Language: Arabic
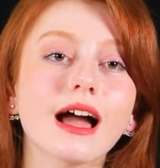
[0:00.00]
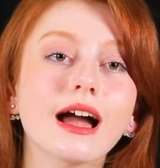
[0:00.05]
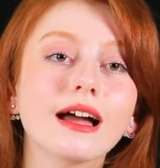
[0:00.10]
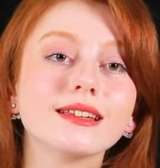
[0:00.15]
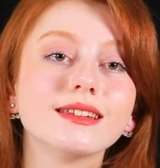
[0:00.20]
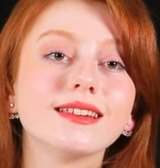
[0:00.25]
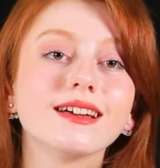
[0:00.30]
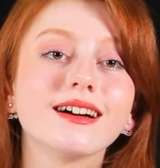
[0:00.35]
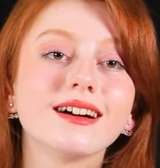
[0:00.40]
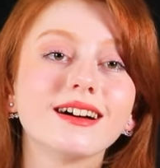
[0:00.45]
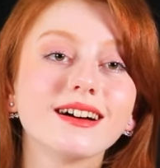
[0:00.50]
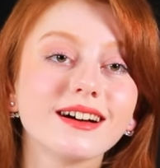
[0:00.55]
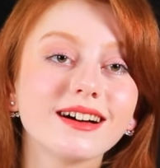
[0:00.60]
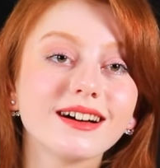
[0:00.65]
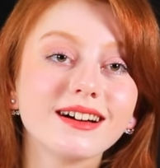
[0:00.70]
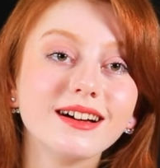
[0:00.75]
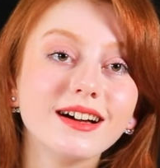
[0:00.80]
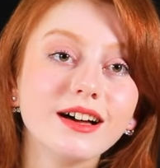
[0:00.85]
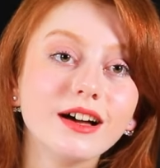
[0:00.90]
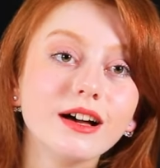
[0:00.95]

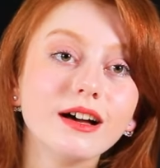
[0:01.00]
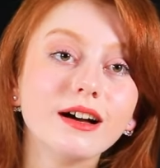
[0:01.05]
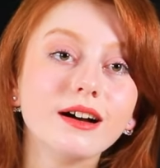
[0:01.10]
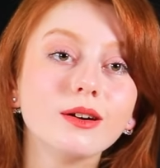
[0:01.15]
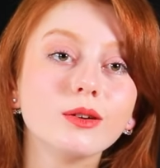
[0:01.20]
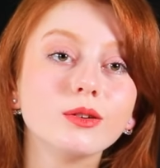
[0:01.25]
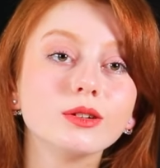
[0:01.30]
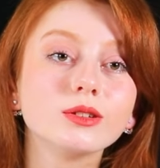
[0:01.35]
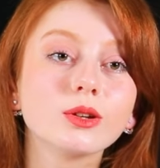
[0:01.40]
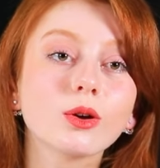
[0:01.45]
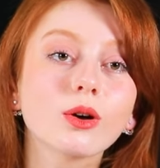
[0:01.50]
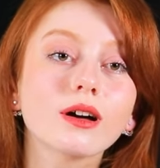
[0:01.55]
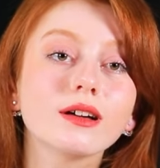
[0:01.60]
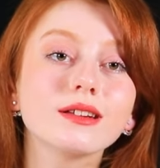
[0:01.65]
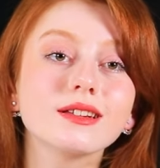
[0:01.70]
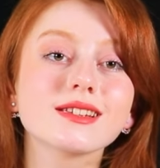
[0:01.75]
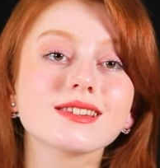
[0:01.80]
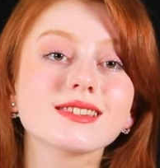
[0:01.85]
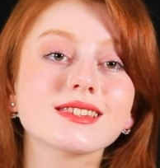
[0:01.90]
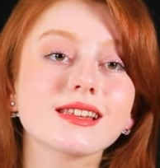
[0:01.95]
حدا وانه
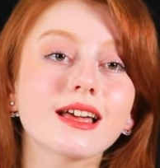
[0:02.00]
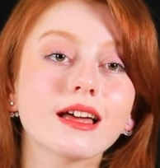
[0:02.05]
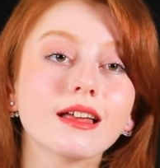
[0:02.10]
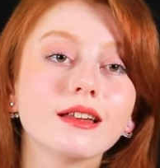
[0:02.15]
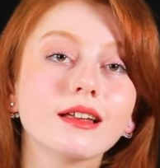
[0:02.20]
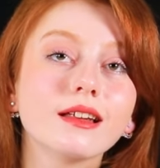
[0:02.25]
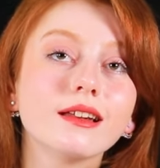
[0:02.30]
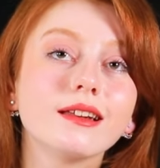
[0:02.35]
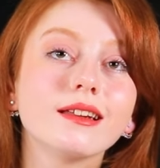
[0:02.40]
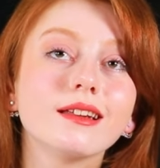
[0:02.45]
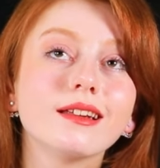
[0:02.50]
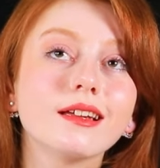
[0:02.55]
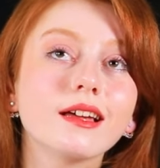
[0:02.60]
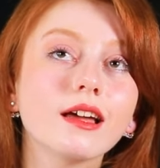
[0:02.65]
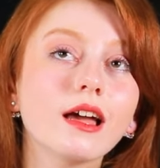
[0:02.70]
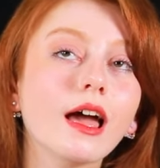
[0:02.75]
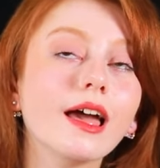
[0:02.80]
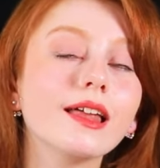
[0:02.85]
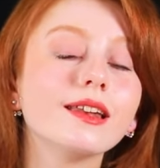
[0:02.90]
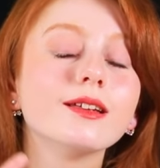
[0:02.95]
خلص انا
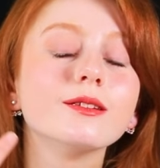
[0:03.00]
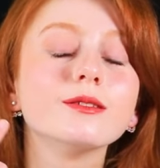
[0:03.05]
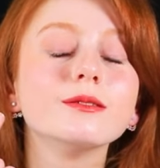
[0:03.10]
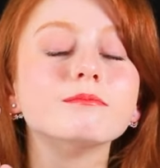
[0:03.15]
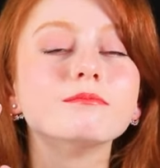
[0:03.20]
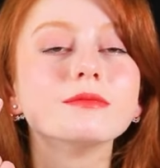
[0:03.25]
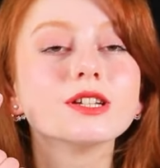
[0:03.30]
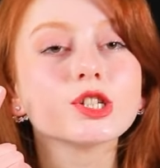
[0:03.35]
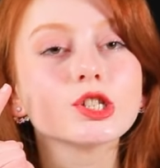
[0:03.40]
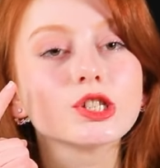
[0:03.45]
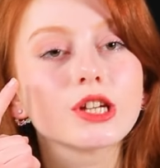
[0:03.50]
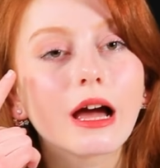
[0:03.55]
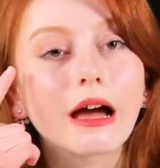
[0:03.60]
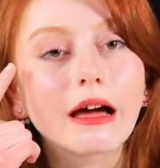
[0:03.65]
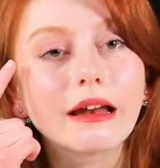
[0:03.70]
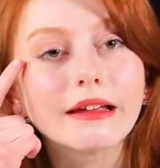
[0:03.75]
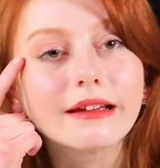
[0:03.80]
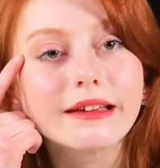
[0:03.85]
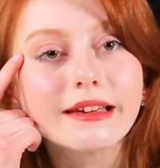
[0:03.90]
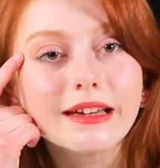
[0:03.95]
انا اللي بمشي
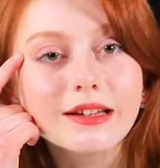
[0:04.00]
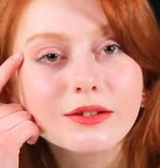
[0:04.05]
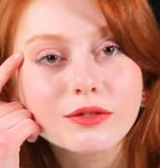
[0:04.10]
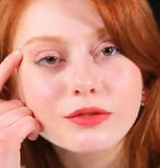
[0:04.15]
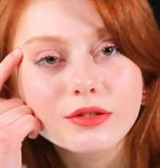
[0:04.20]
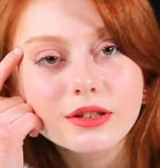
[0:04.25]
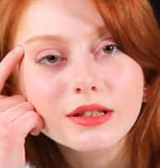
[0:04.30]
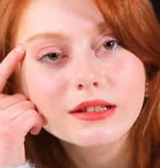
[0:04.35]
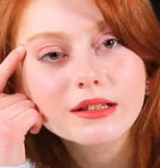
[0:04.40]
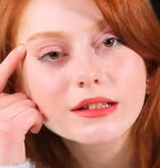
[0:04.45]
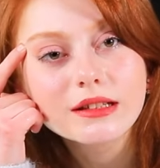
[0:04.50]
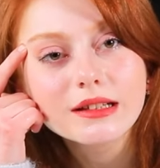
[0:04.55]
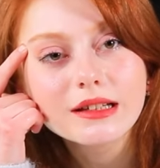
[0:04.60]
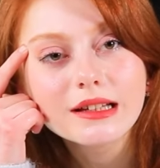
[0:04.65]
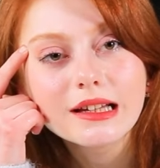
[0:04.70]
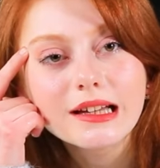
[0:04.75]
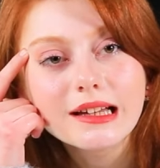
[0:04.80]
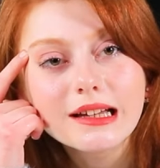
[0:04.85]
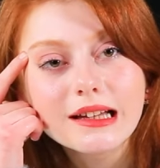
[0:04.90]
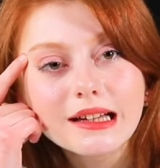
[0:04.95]
على كيفي
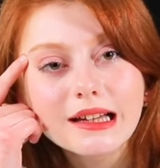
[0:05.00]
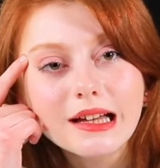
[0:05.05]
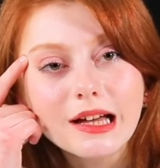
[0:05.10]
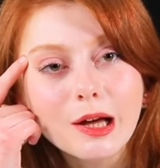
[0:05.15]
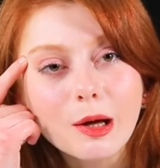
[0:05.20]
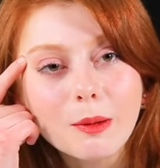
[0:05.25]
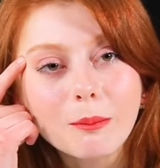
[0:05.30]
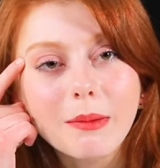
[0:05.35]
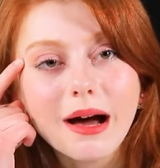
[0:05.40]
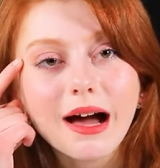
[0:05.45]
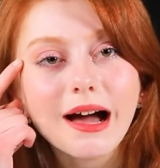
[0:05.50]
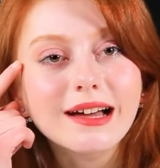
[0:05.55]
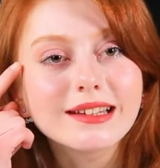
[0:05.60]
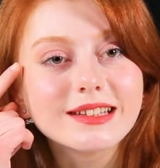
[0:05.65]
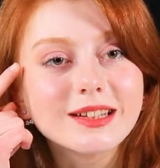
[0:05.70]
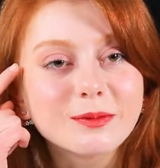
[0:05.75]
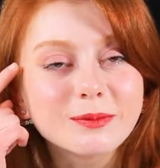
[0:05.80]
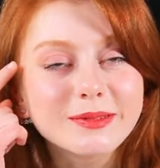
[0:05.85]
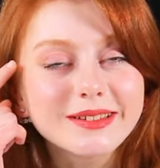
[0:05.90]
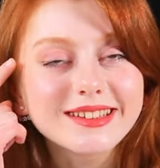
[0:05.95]
ما
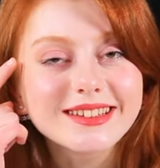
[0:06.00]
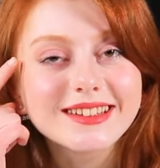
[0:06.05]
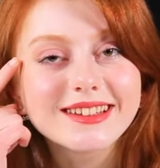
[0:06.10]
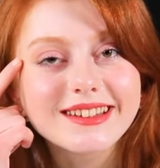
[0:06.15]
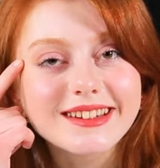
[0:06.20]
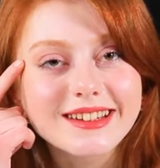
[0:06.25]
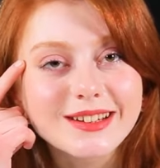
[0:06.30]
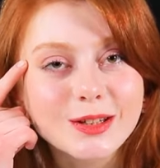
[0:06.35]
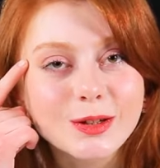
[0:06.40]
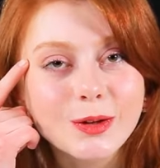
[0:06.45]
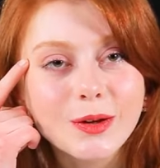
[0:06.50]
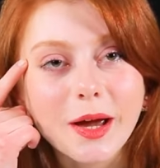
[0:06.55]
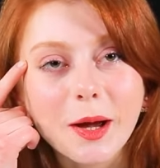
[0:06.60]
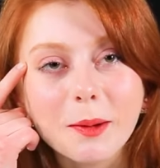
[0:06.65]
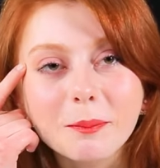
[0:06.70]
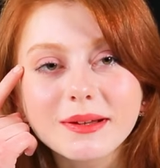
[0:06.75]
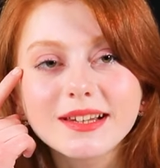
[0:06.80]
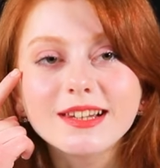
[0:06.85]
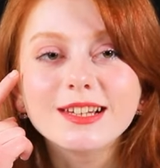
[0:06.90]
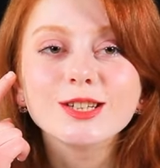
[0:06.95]
حدا بيقدر انه
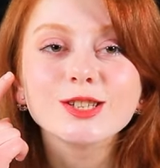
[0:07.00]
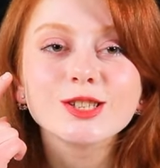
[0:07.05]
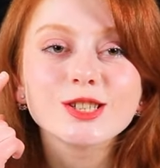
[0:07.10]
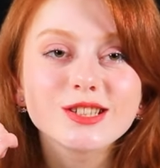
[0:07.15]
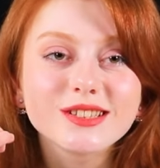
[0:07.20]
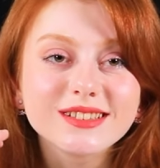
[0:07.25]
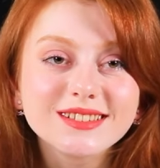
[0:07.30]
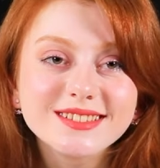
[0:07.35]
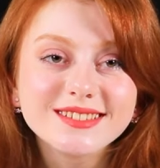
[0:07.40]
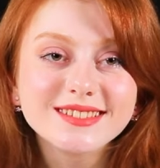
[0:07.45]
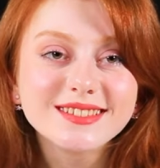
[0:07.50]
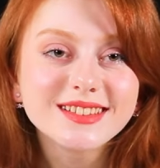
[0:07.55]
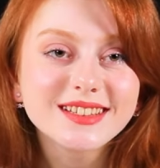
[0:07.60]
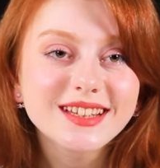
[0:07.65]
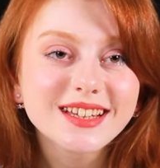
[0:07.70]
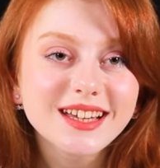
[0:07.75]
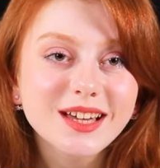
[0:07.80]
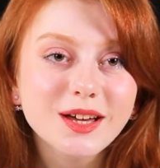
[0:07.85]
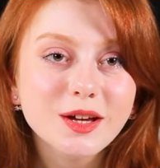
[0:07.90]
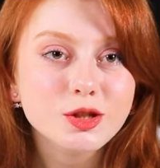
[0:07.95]
يعمل لي شيء
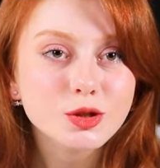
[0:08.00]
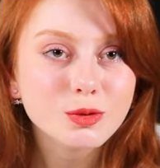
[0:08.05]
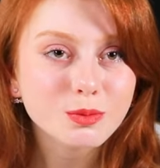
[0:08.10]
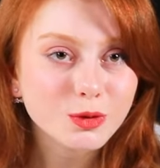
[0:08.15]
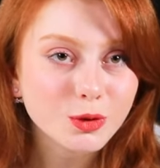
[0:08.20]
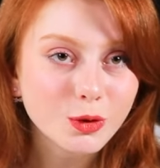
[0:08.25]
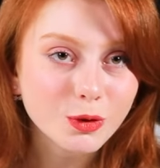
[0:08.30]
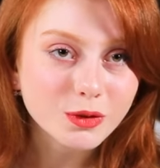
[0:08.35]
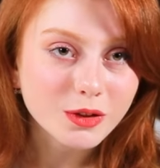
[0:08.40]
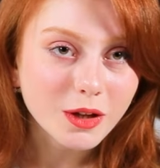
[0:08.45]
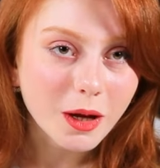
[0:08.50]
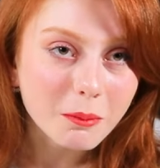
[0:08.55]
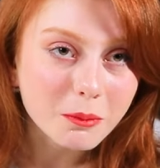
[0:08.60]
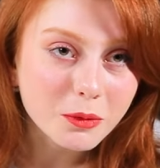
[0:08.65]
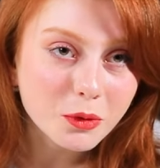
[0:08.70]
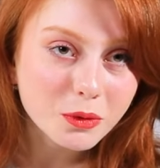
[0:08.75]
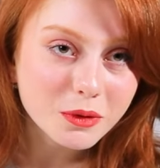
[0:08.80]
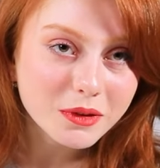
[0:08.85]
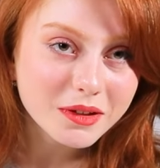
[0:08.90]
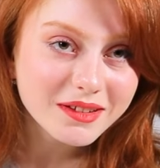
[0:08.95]
شو بدكم
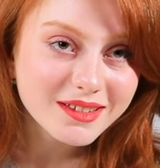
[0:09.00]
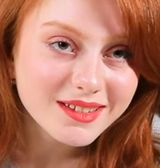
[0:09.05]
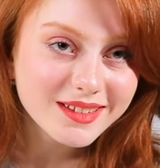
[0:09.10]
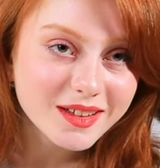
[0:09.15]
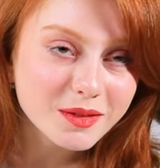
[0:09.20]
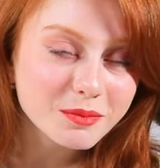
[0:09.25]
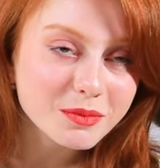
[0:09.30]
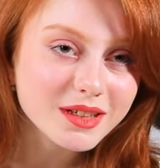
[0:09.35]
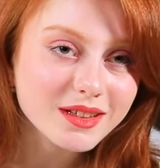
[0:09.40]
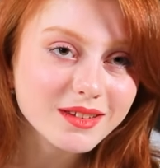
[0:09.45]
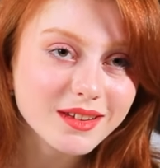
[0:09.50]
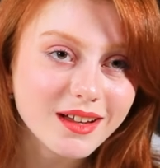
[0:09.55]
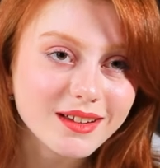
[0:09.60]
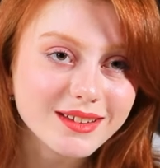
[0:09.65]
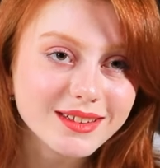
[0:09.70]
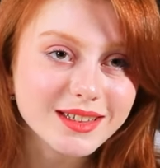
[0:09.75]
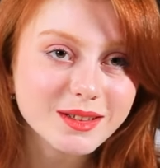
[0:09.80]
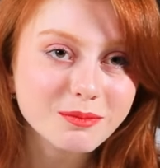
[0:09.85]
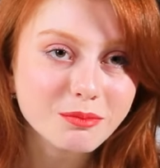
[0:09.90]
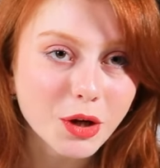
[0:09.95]
تعملوا لي؟
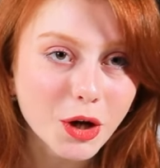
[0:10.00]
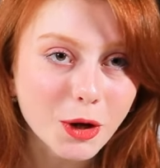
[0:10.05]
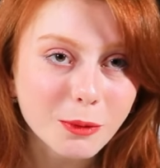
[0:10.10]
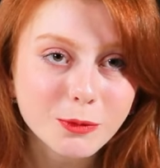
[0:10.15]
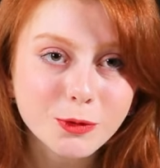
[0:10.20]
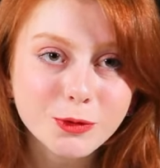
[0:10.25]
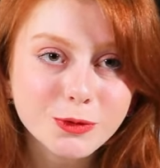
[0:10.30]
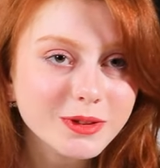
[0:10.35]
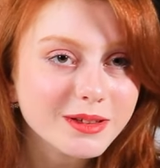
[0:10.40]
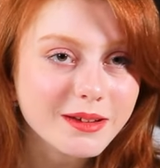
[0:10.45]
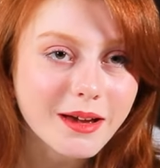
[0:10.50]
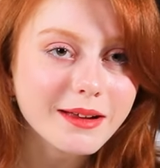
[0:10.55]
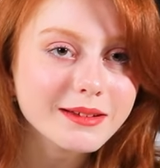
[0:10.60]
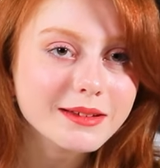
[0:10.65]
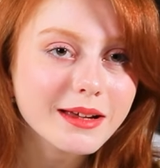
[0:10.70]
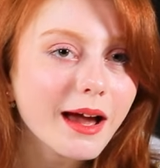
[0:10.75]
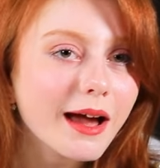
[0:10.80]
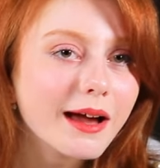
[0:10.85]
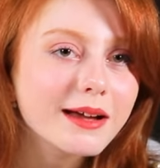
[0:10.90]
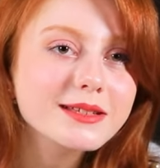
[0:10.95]
البريطانيين بيحموني
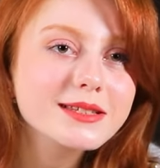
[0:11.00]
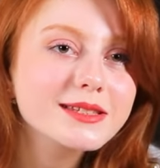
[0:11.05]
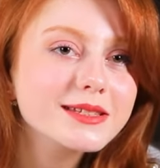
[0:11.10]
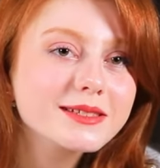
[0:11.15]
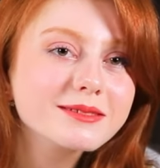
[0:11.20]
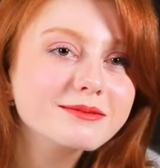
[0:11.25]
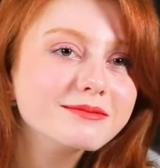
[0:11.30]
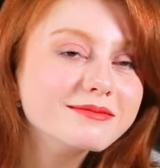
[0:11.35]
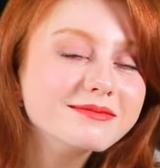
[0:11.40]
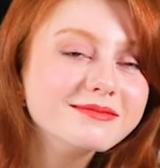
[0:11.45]
يعني عادي